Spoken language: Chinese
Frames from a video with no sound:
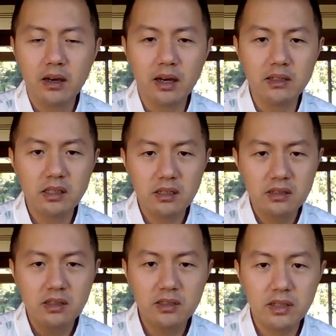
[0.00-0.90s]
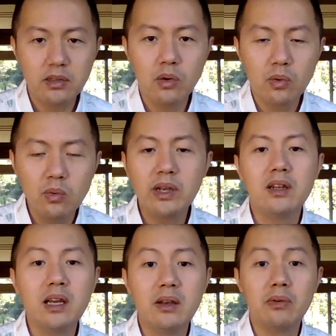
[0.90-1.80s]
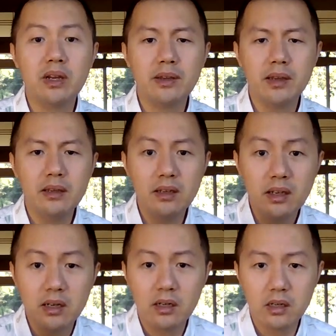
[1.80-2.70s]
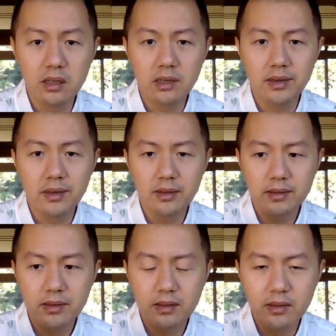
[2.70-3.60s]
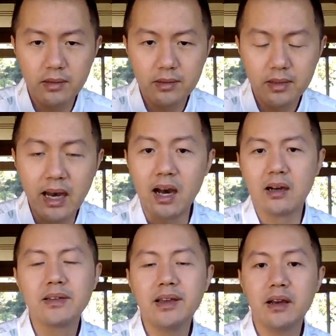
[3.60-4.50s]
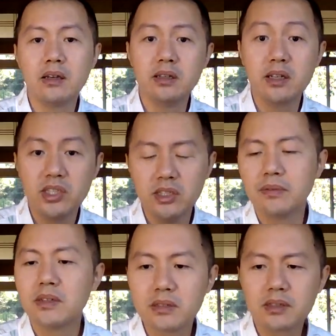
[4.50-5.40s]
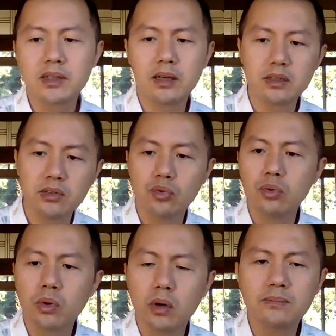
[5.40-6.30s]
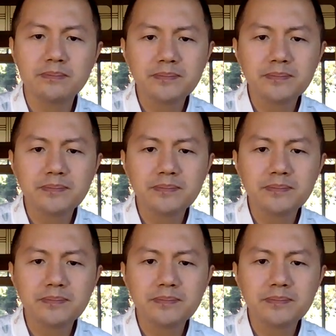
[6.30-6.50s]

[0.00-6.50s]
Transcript: 啊，这这些都归类为一一个呃行业啊，一个细分市场，在中国